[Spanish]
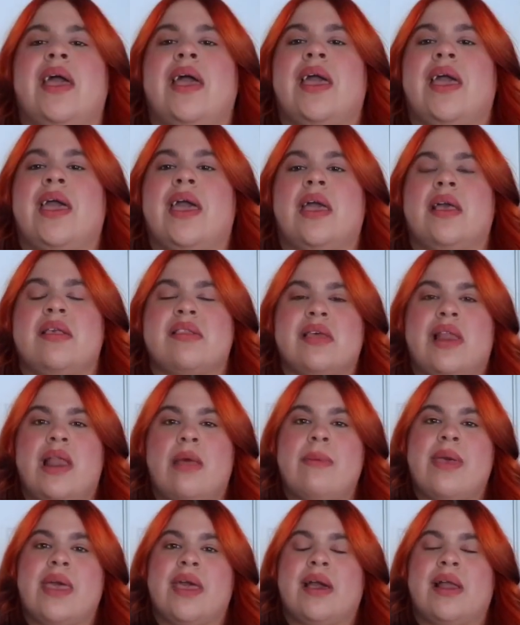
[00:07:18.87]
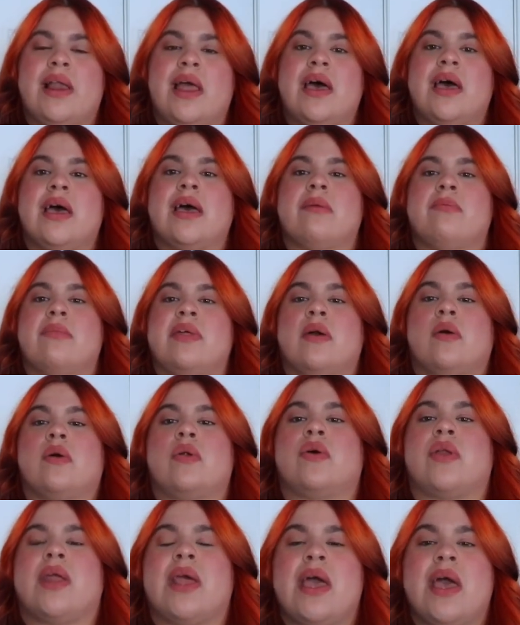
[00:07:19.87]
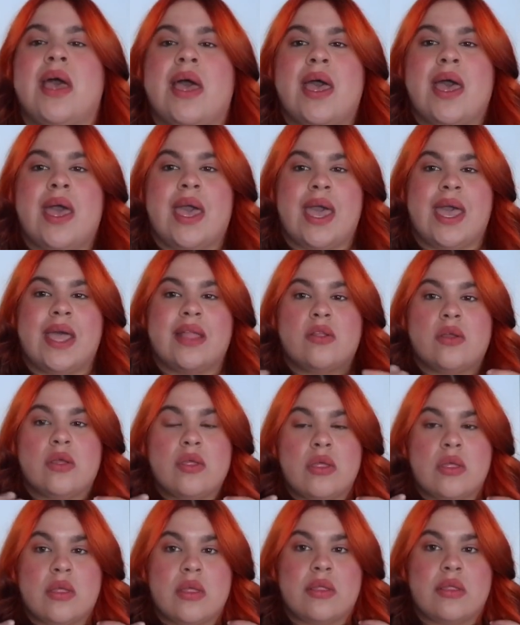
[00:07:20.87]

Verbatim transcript: eh, hice la mezcla, me decoloré estos,